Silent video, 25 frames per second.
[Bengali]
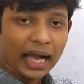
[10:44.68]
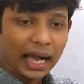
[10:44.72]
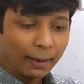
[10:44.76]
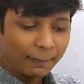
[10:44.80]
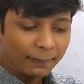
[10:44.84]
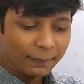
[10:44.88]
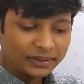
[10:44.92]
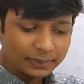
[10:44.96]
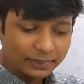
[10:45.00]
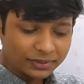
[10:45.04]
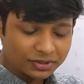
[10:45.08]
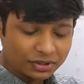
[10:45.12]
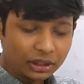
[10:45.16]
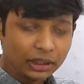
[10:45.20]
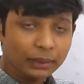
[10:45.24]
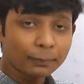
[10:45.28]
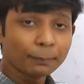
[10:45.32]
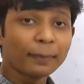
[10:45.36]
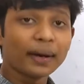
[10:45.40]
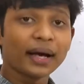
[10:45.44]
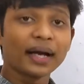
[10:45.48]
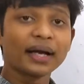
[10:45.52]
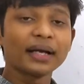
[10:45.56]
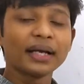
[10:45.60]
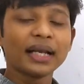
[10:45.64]
আমি যে ওষুধটাকে
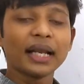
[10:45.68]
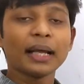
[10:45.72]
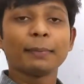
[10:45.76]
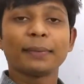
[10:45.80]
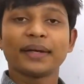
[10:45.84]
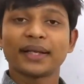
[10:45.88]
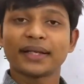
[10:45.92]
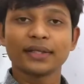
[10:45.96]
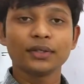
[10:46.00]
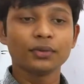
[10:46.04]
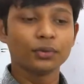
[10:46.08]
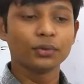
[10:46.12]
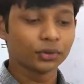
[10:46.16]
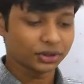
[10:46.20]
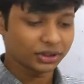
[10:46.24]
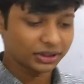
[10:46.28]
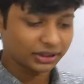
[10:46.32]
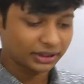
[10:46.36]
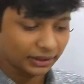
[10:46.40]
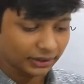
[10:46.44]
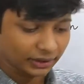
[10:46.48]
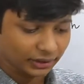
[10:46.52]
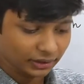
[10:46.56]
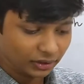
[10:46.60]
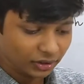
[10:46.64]
মারলাম এটা কি
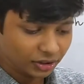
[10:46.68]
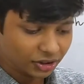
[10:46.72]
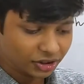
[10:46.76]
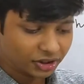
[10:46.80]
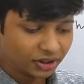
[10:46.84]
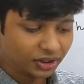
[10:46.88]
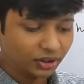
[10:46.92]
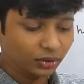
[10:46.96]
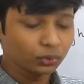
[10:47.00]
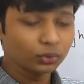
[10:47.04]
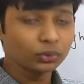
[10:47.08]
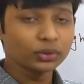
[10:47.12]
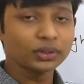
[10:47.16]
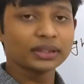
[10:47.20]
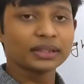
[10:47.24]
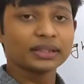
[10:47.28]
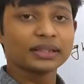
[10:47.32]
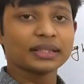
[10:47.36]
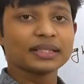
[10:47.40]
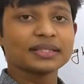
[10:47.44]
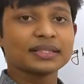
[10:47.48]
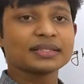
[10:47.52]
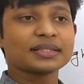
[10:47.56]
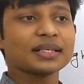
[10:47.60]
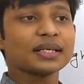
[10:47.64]
হচ্ছে সে
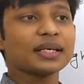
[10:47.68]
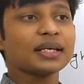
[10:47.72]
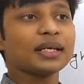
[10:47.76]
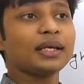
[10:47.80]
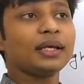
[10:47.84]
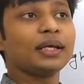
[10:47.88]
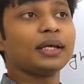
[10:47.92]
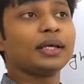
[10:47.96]
উঠতেছে